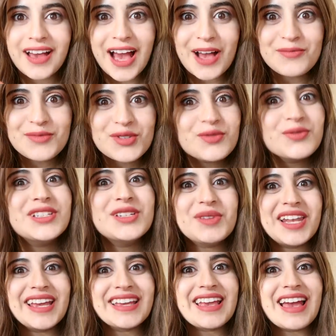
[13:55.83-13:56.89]
حمسوني
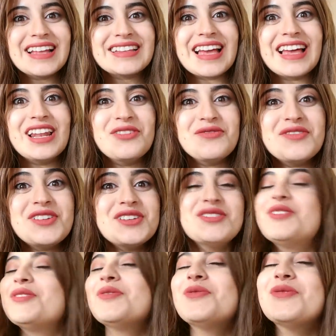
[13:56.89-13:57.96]
باللايكات على
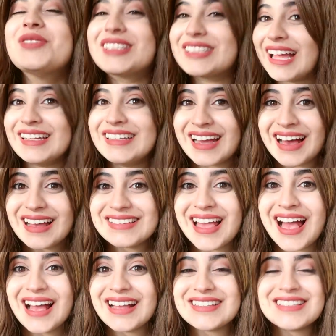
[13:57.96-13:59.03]
الفيديو والتعليقات
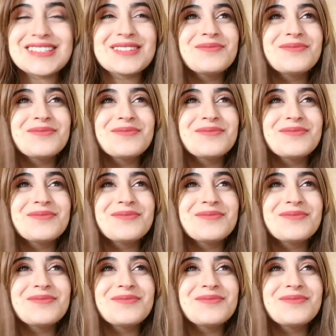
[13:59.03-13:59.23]
تحت